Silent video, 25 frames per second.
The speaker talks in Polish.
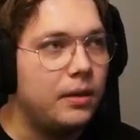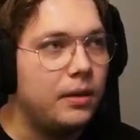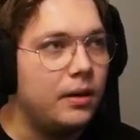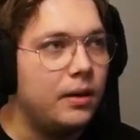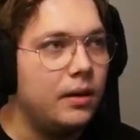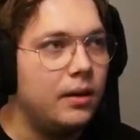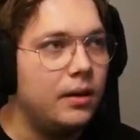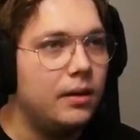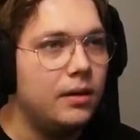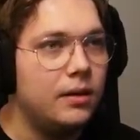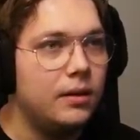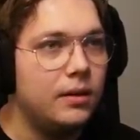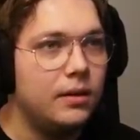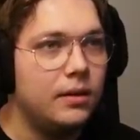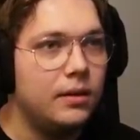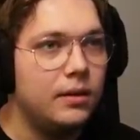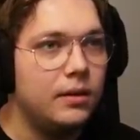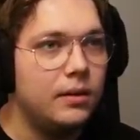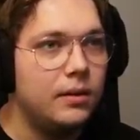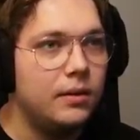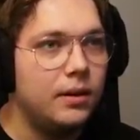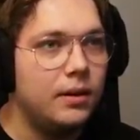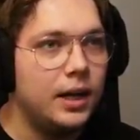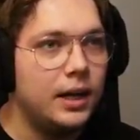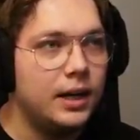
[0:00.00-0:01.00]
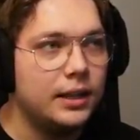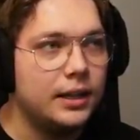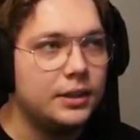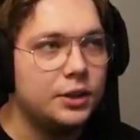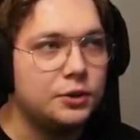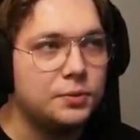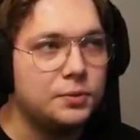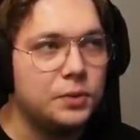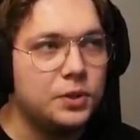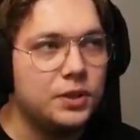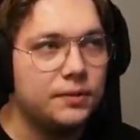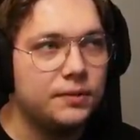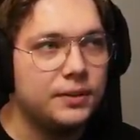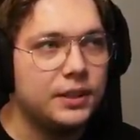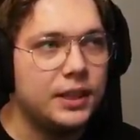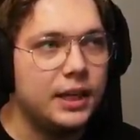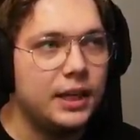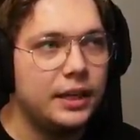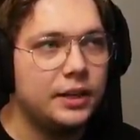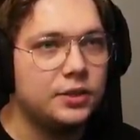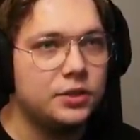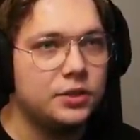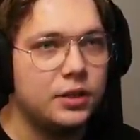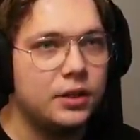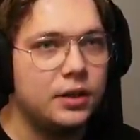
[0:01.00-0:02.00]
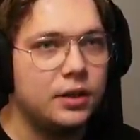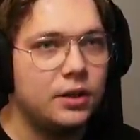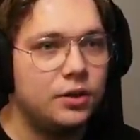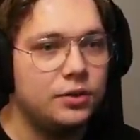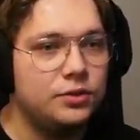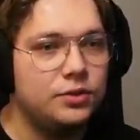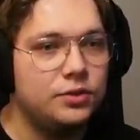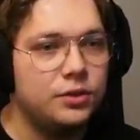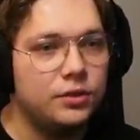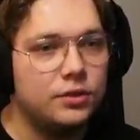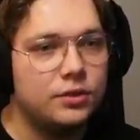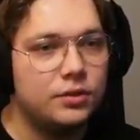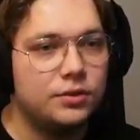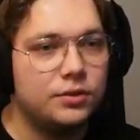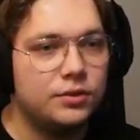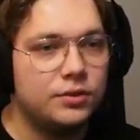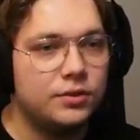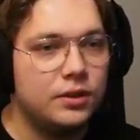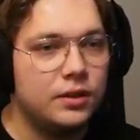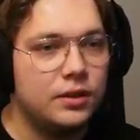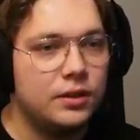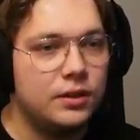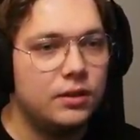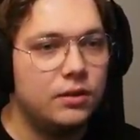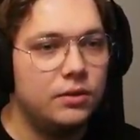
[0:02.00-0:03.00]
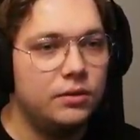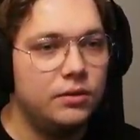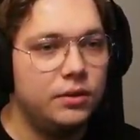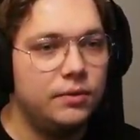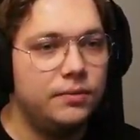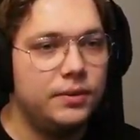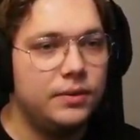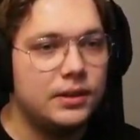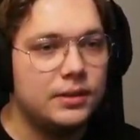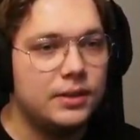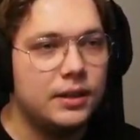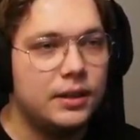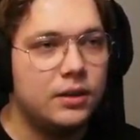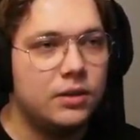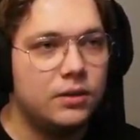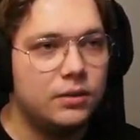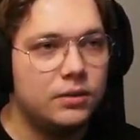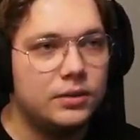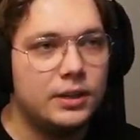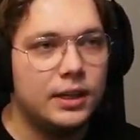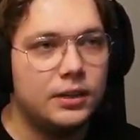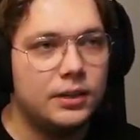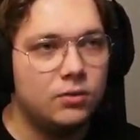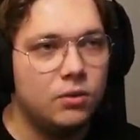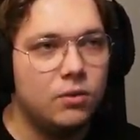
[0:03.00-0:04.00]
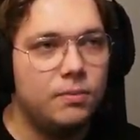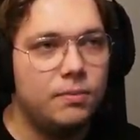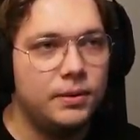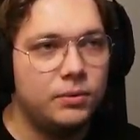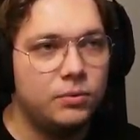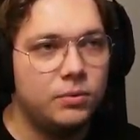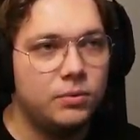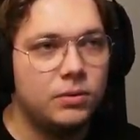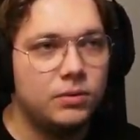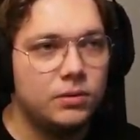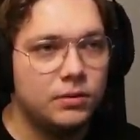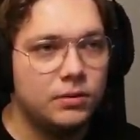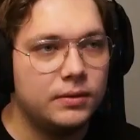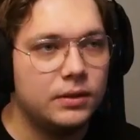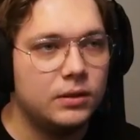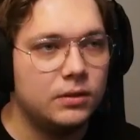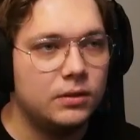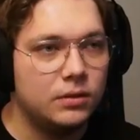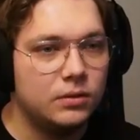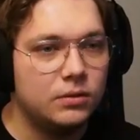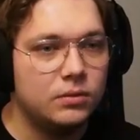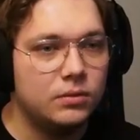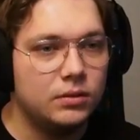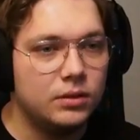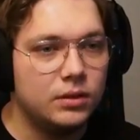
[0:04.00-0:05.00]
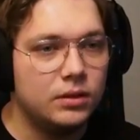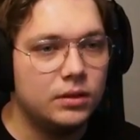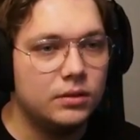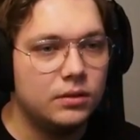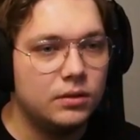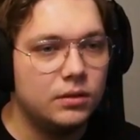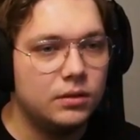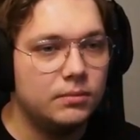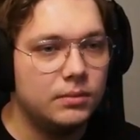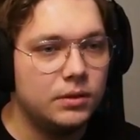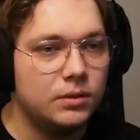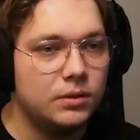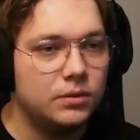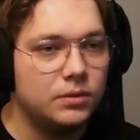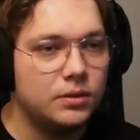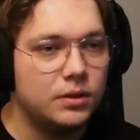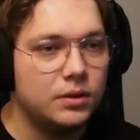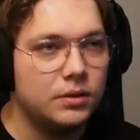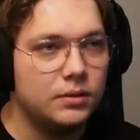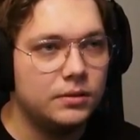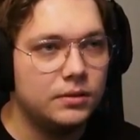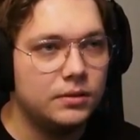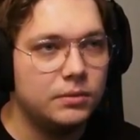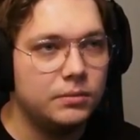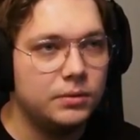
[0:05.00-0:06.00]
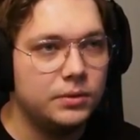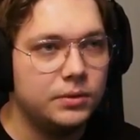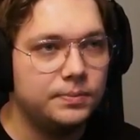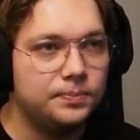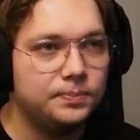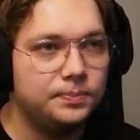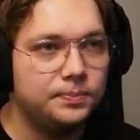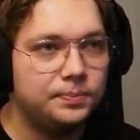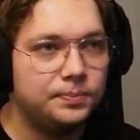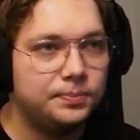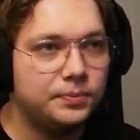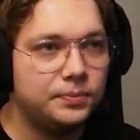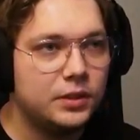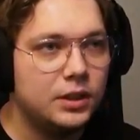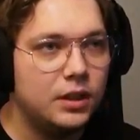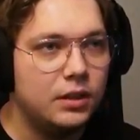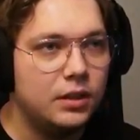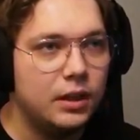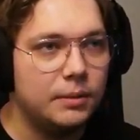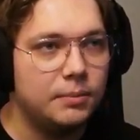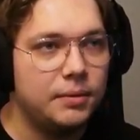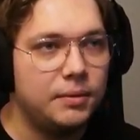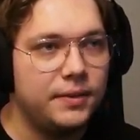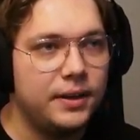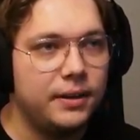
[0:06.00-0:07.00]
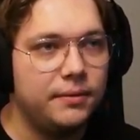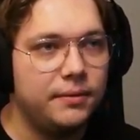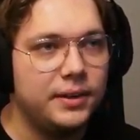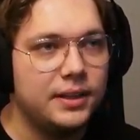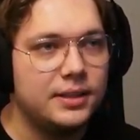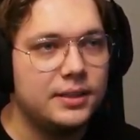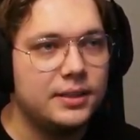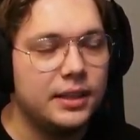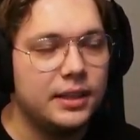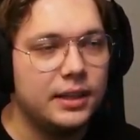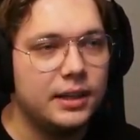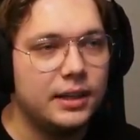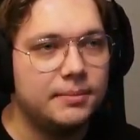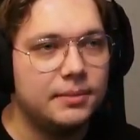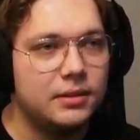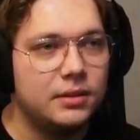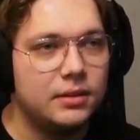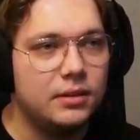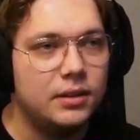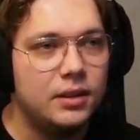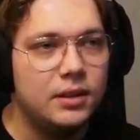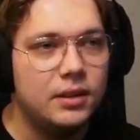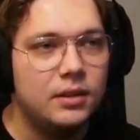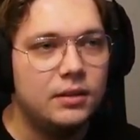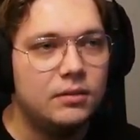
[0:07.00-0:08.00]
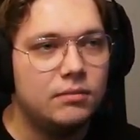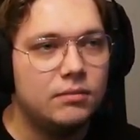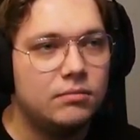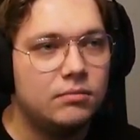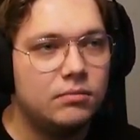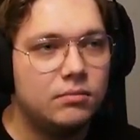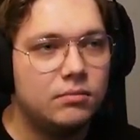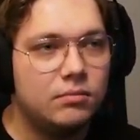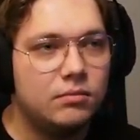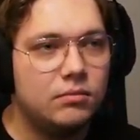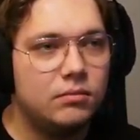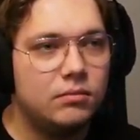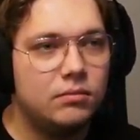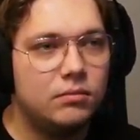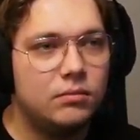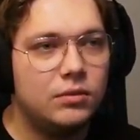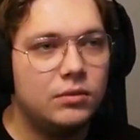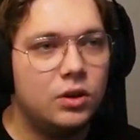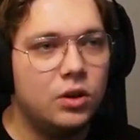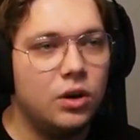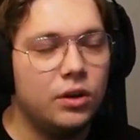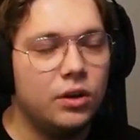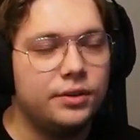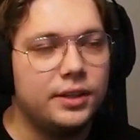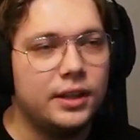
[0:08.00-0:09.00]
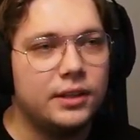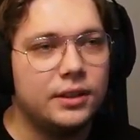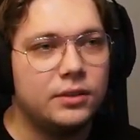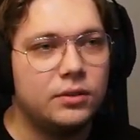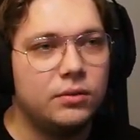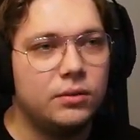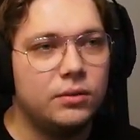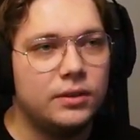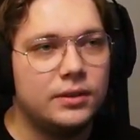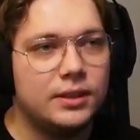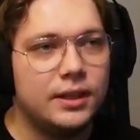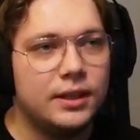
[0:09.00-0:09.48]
E, ale też mi się wydaje, że chodzi o to, że oni więcej kontentu open worldowego ogólnie będą chcieli zrobić. Jakby więcej jakby content, który